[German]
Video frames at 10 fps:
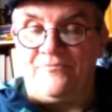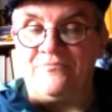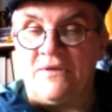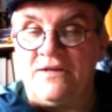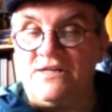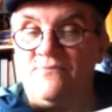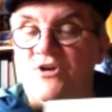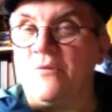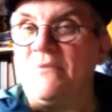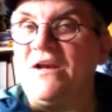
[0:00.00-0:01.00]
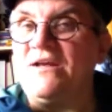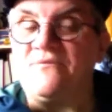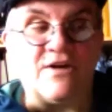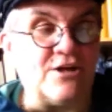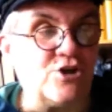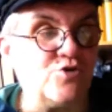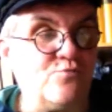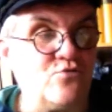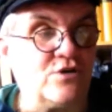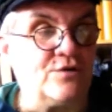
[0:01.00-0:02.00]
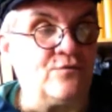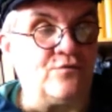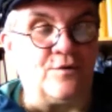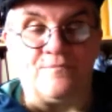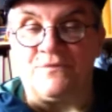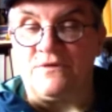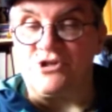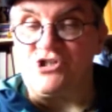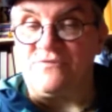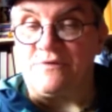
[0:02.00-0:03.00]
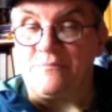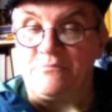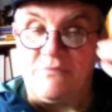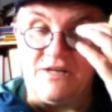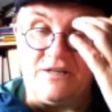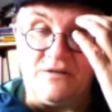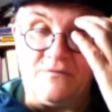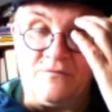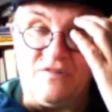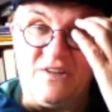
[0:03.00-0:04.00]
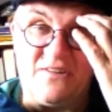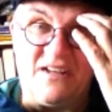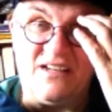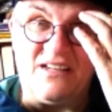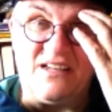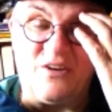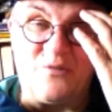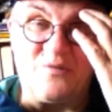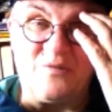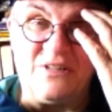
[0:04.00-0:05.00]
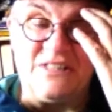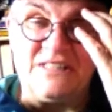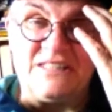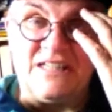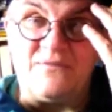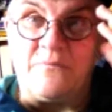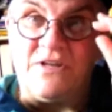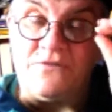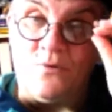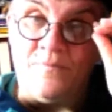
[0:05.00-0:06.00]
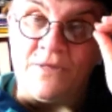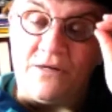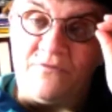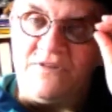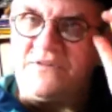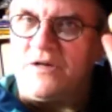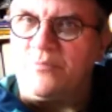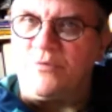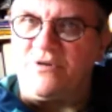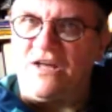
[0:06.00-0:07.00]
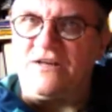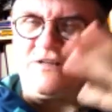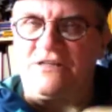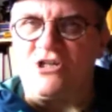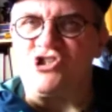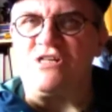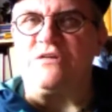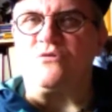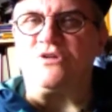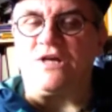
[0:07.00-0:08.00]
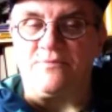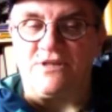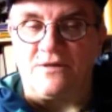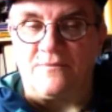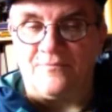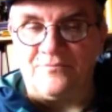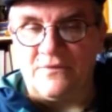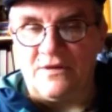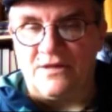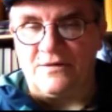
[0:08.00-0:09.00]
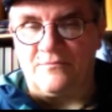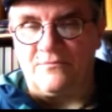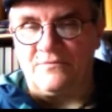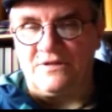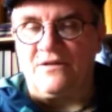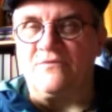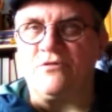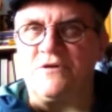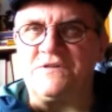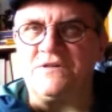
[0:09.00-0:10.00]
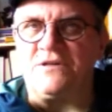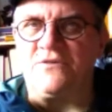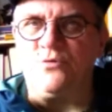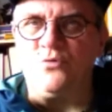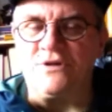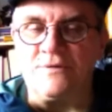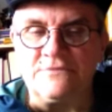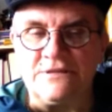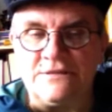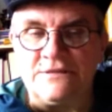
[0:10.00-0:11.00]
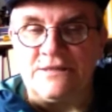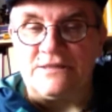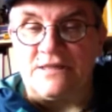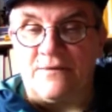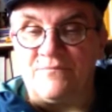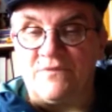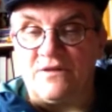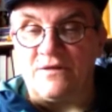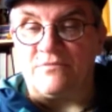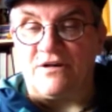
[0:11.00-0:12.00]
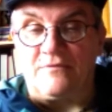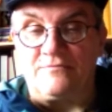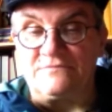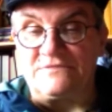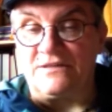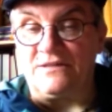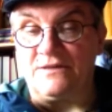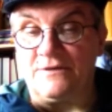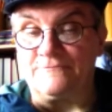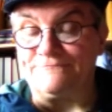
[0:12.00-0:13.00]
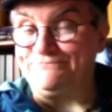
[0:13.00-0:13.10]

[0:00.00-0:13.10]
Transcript: Nehmen wir doch mal äh, weitere Spuren vom äh, Made in Fegesack auf. Wenn wir jetzt unten an der Fiegesacker Promenade, da stehen unterhalb der, mhm, ähm, der Flosse, der Fluke, dann, äh, klar, dann äh,